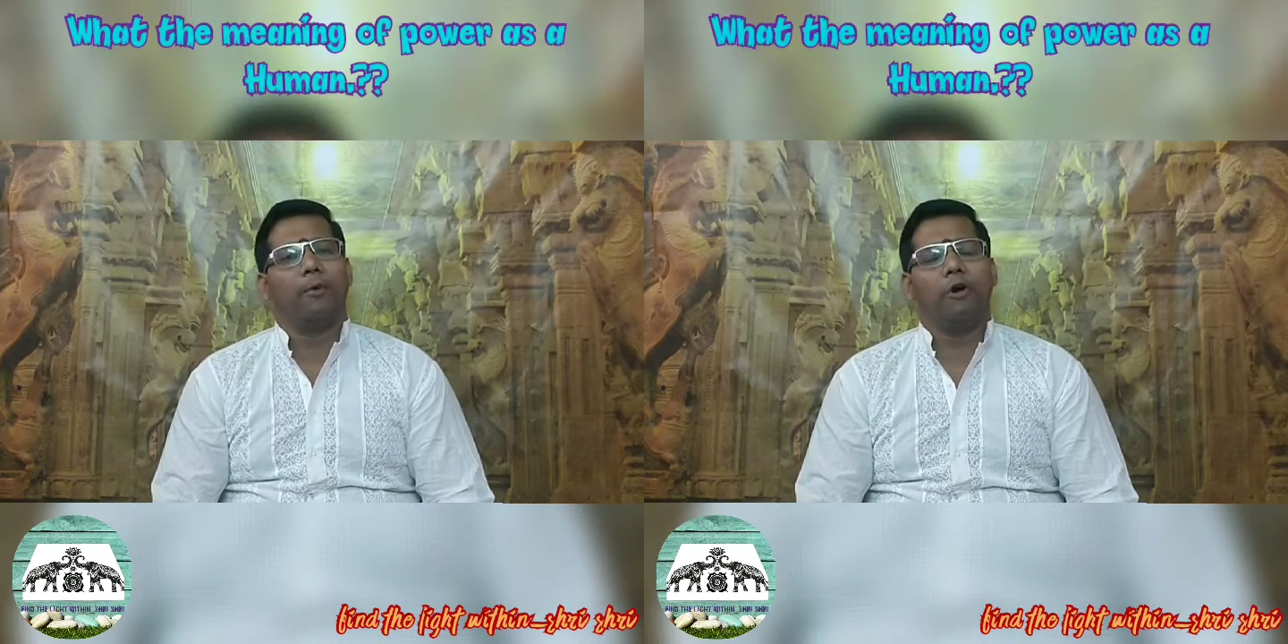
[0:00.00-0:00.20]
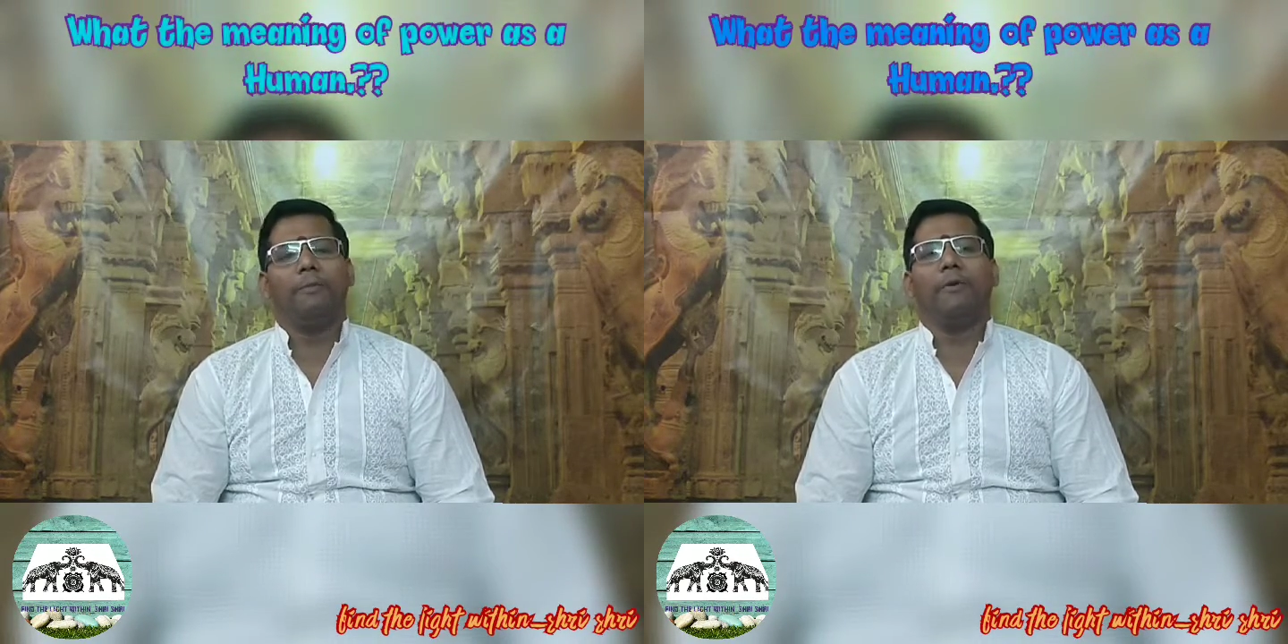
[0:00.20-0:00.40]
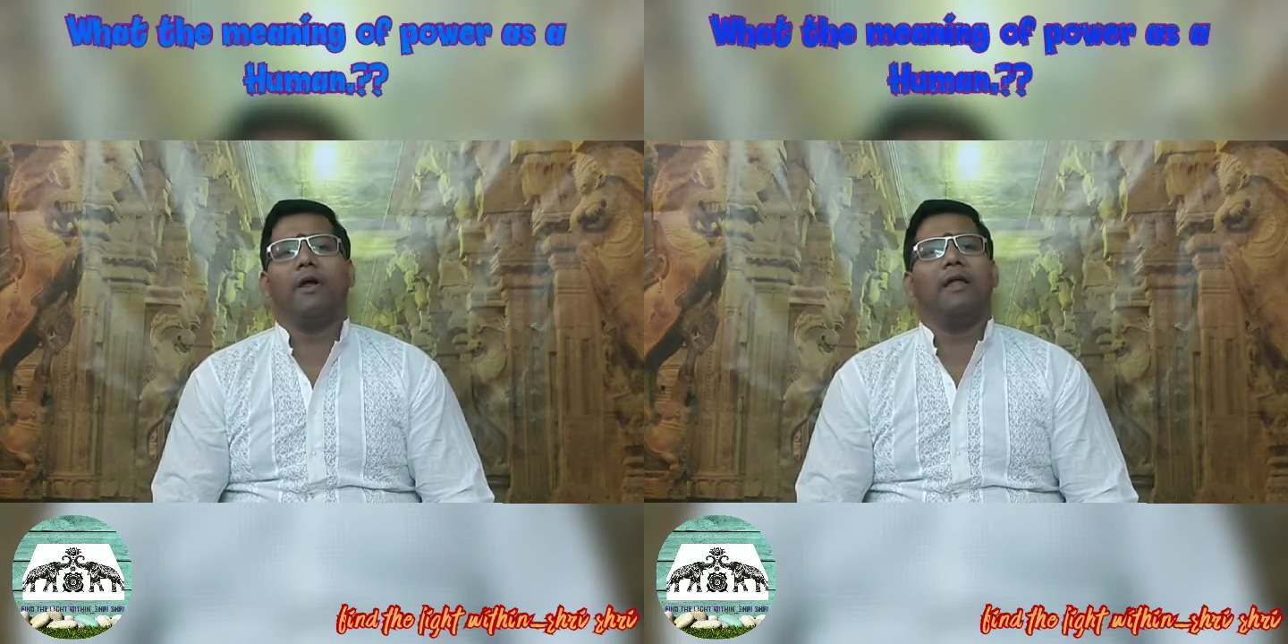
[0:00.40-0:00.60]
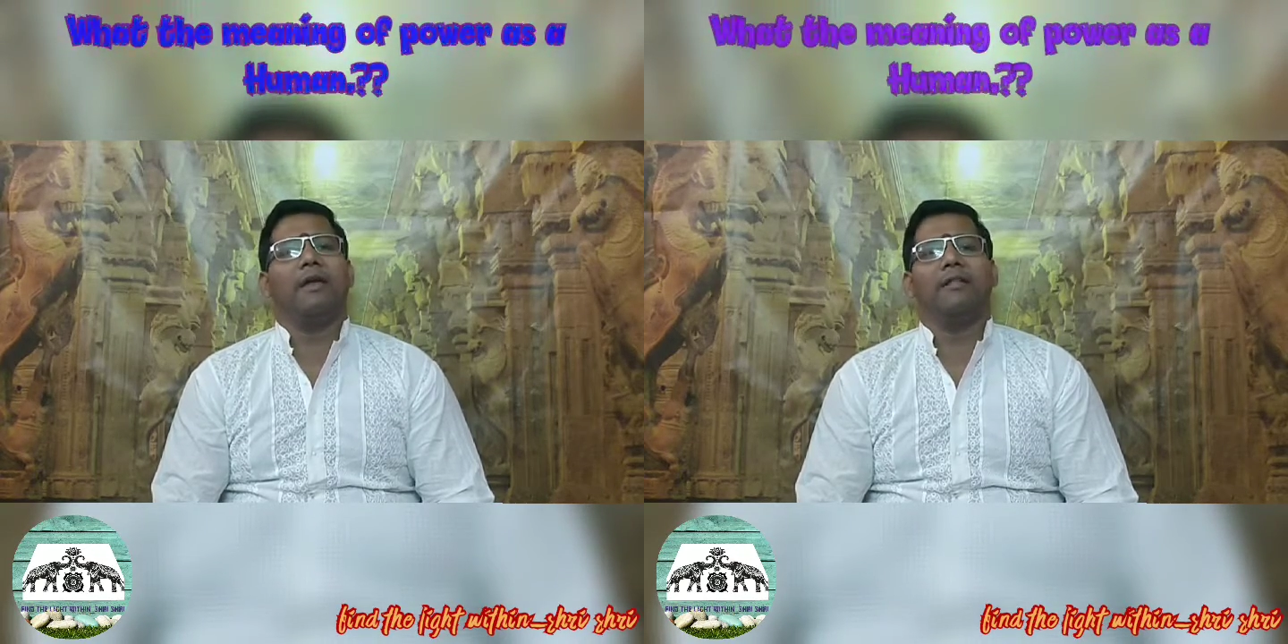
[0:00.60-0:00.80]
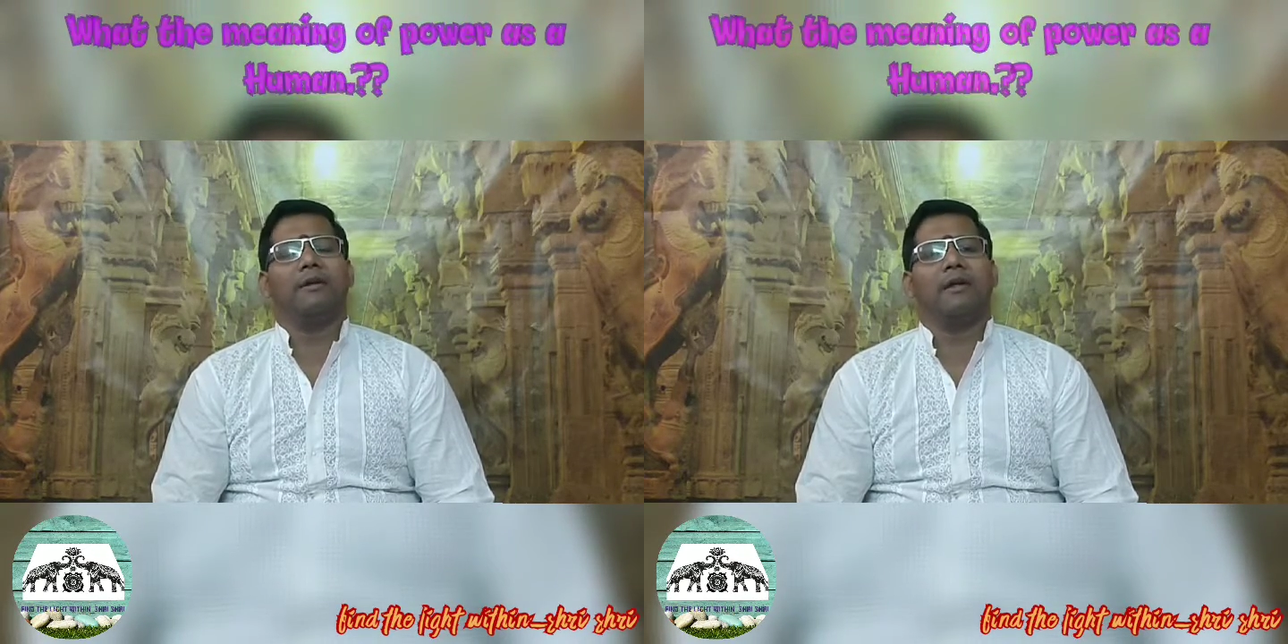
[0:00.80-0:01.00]
பொறுப்புகளை
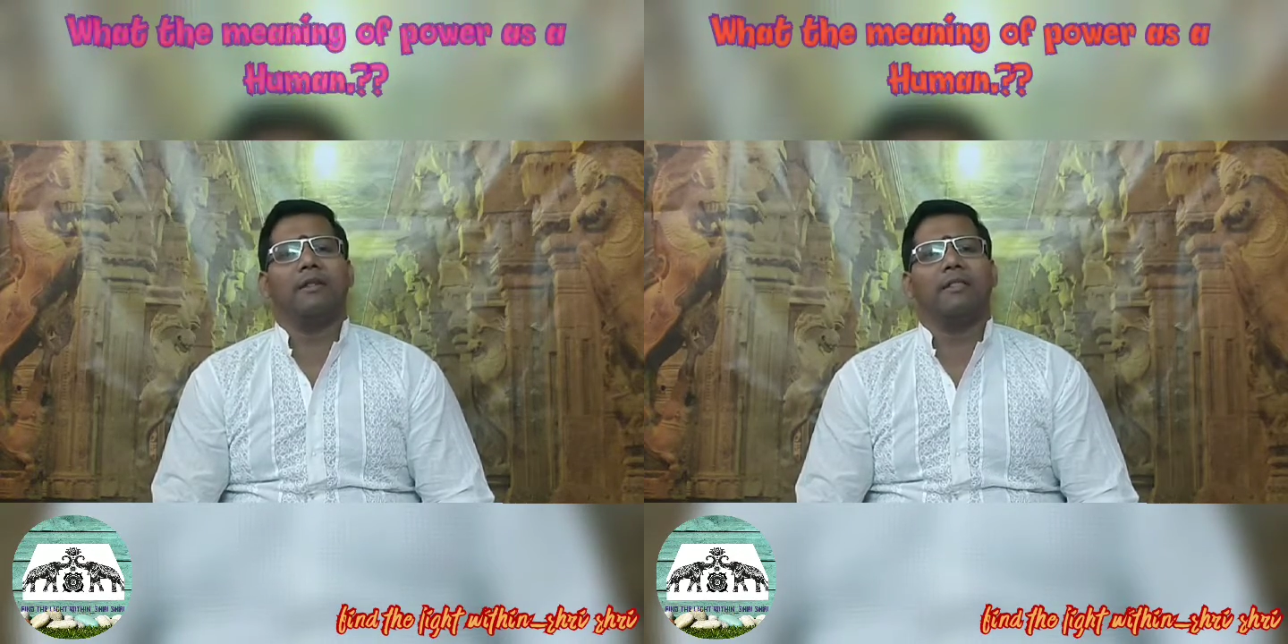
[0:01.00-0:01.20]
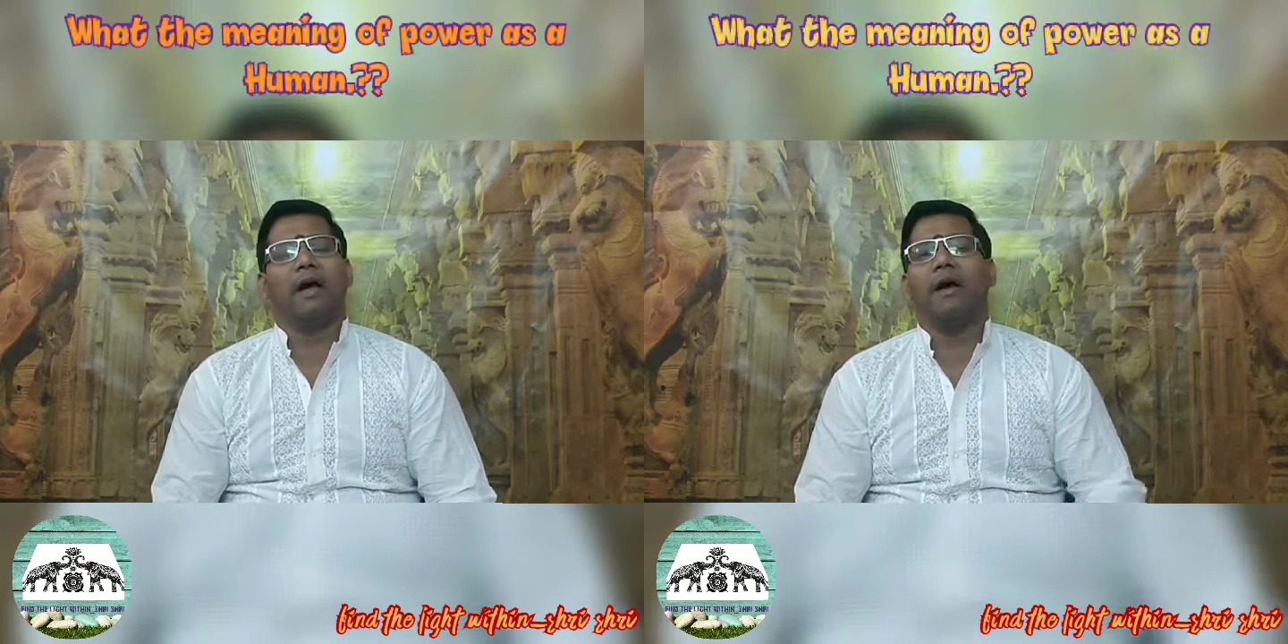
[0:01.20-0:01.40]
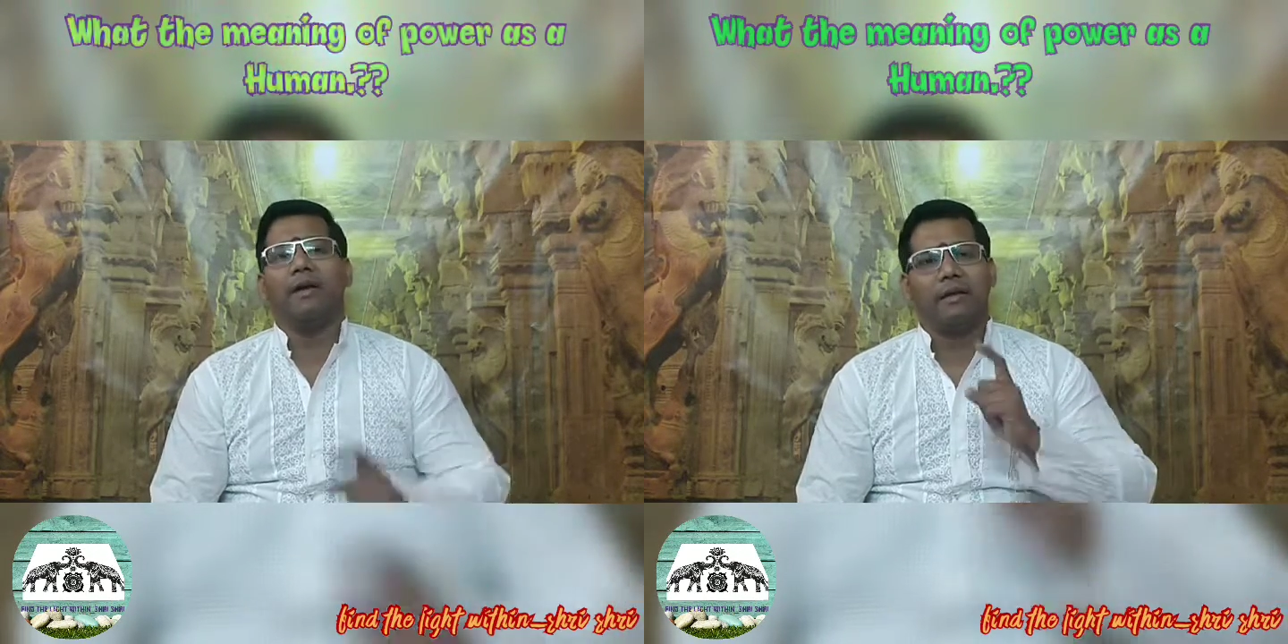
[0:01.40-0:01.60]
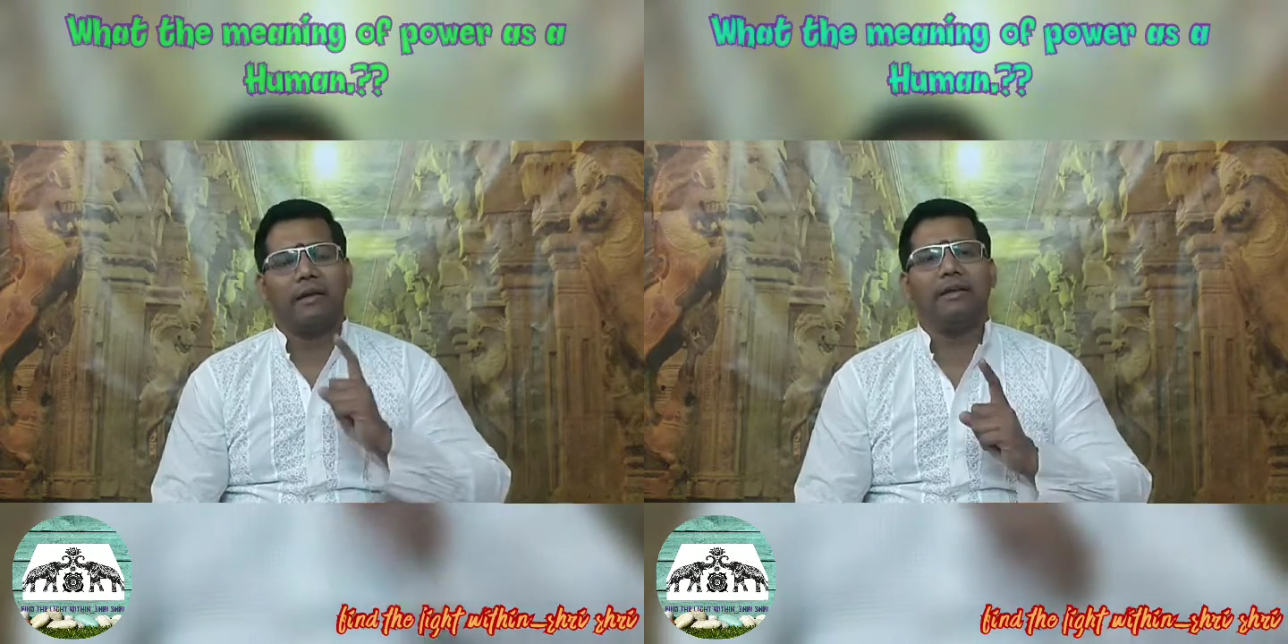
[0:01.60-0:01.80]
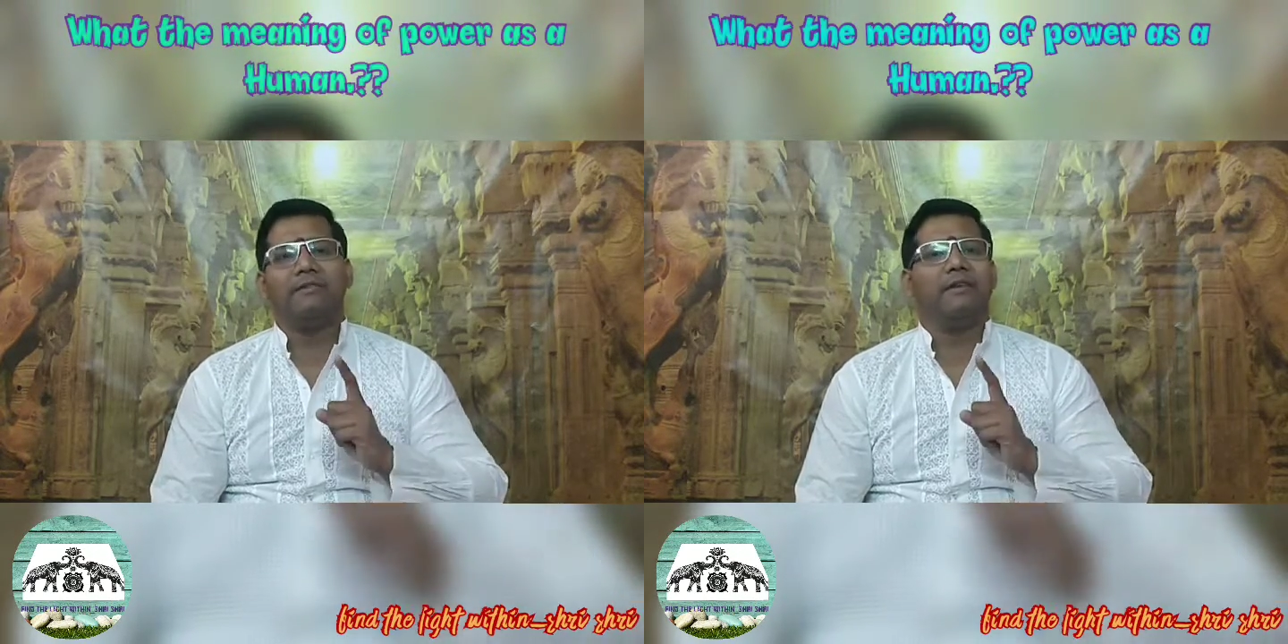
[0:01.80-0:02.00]
ஏத்துக்கிறது தான்
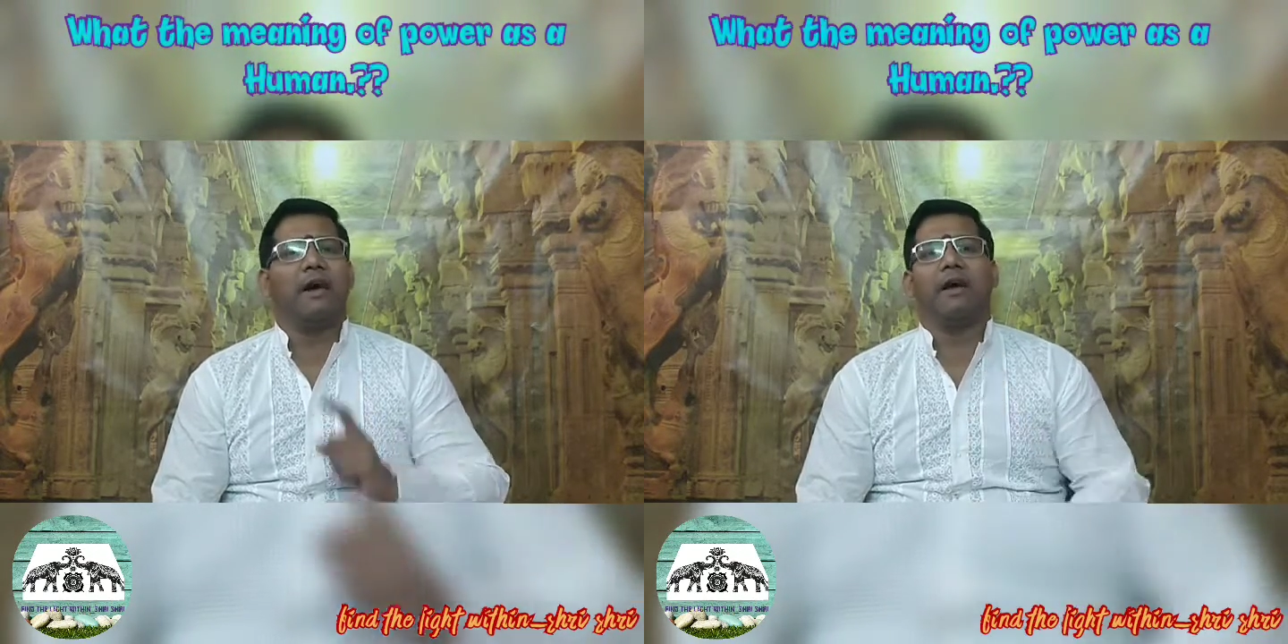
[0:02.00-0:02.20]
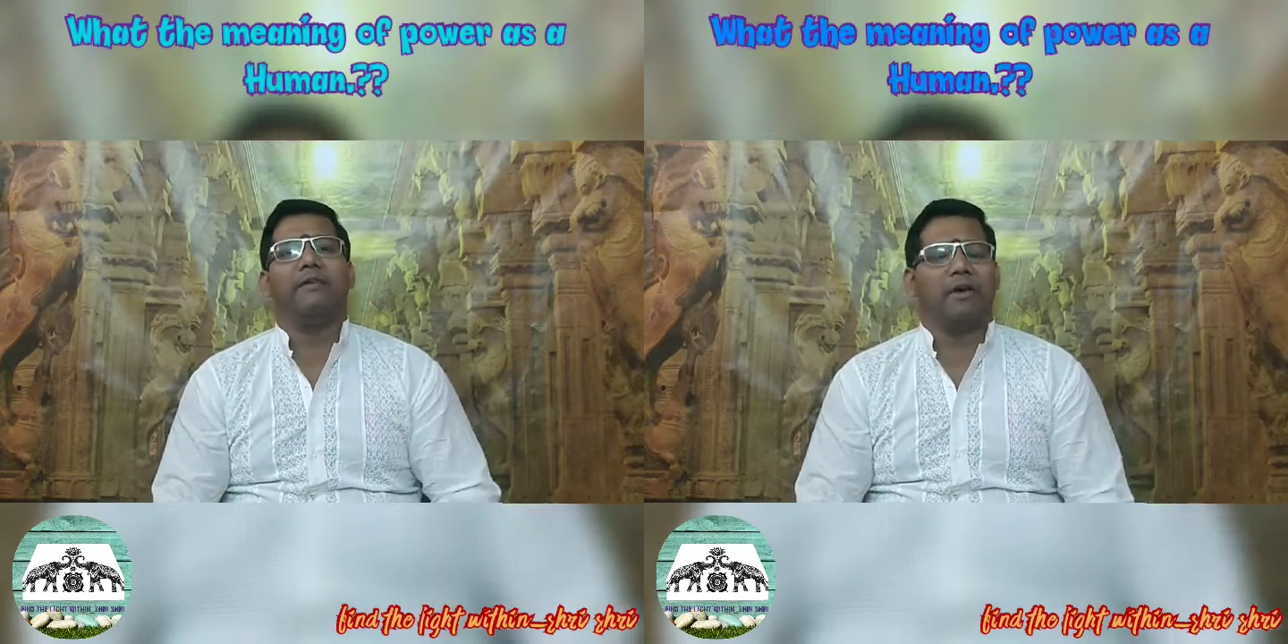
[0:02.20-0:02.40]
ஈஸியான